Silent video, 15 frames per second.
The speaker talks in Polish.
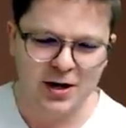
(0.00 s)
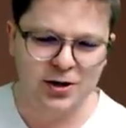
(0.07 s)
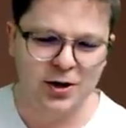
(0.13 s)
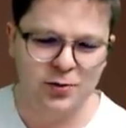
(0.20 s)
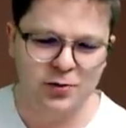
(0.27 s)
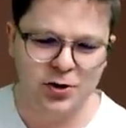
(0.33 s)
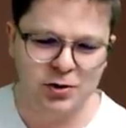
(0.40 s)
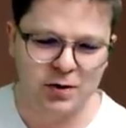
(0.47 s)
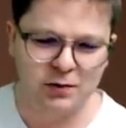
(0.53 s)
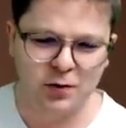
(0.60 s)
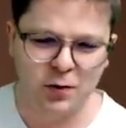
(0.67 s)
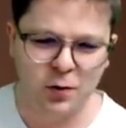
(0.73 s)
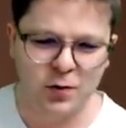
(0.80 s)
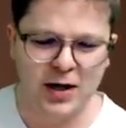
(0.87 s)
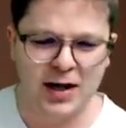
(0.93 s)
Nie użyłem
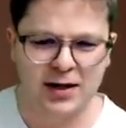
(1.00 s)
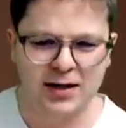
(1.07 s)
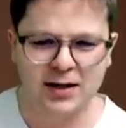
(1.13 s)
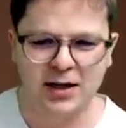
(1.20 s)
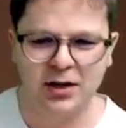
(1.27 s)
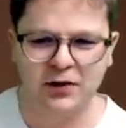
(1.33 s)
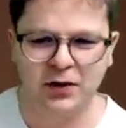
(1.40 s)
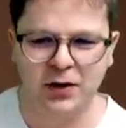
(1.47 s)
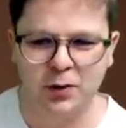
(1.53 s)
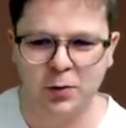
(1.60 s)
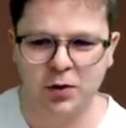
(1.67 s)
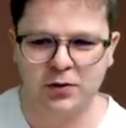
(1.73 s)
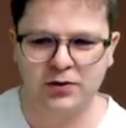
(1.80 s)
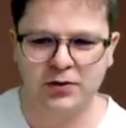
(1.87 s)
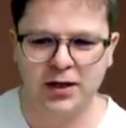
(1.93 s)
w ogóle lekkich
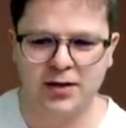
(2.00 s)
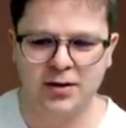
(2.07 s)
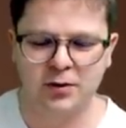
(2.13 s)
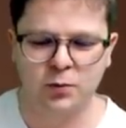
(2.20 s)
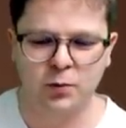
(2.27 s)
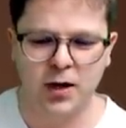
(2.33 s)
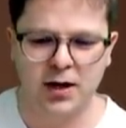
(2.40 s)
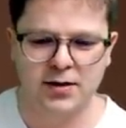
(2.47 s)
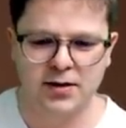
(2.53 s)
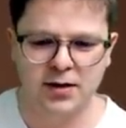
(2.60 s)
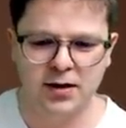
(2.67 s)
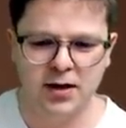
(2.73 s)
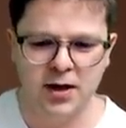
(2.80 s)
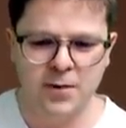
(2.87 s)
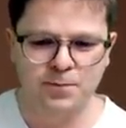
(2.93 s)
figur w tej
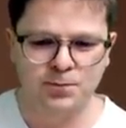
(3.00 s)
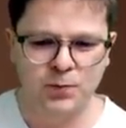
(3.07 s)
sytuacji,